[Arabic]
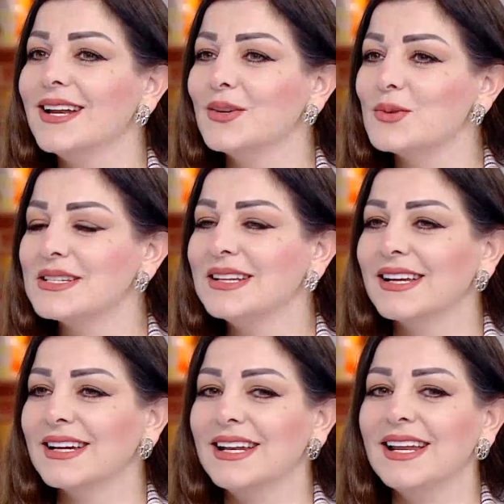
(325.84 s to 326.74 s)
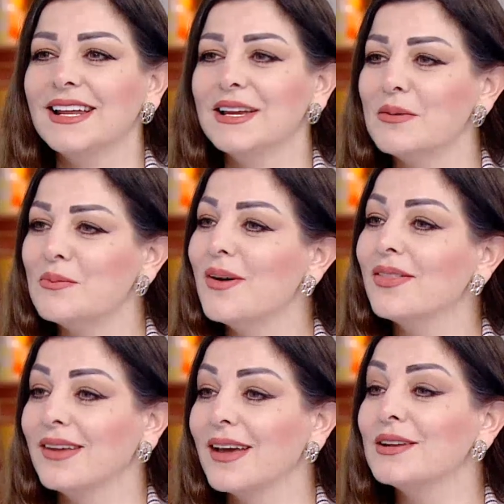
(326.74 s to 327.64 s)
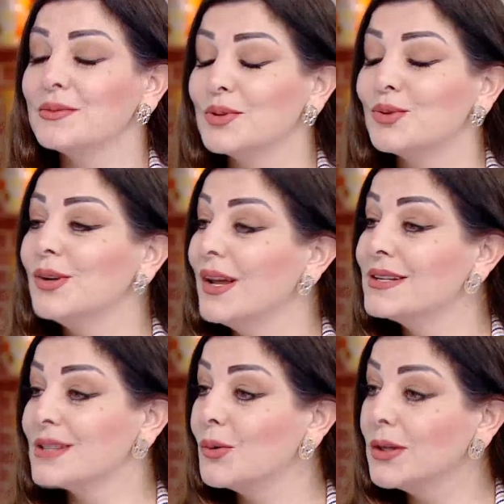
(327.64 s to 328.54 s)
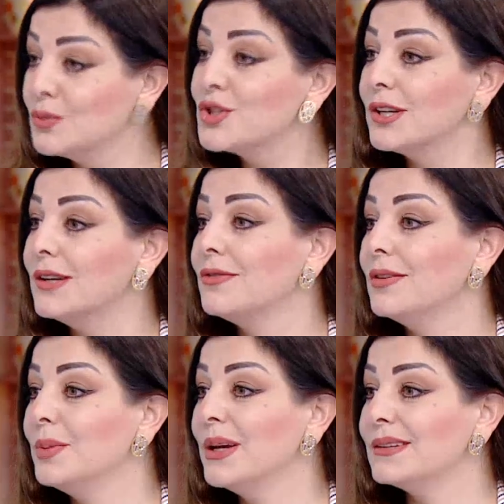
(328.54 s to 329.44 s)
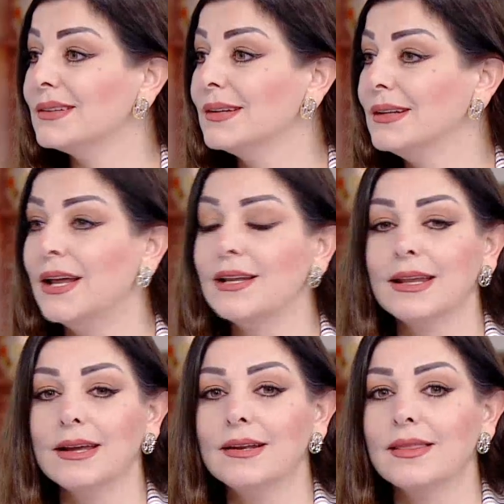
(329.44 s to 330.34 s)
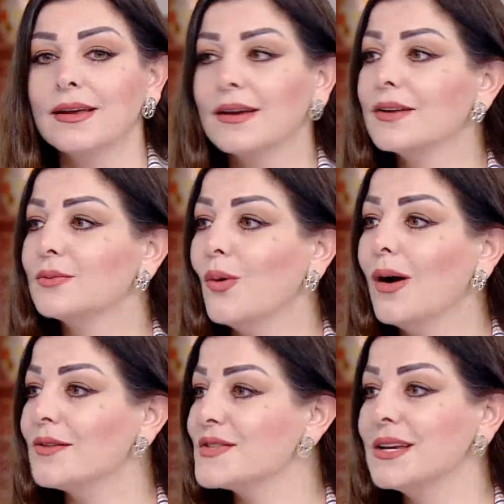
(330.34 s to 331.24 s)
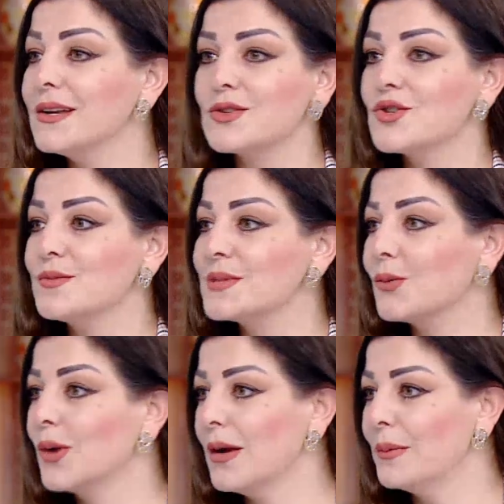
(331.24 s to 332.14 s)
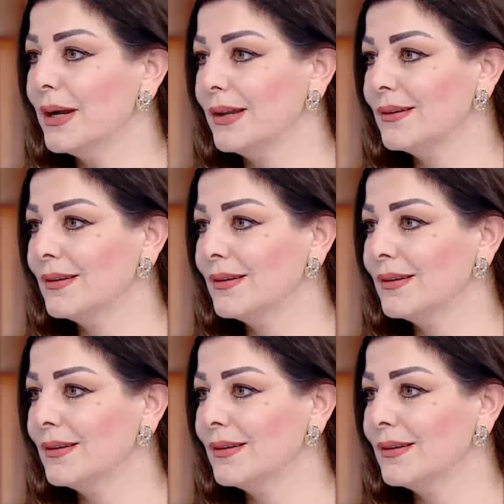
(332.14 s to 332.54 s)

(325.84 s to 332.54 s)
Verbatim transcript: اللي وصلتني خلال الايام الماضيه كانت بتقول انا سويت مشكله في البيت لاني انا تذكرت مواقف سيئه زوجي مسويها معي.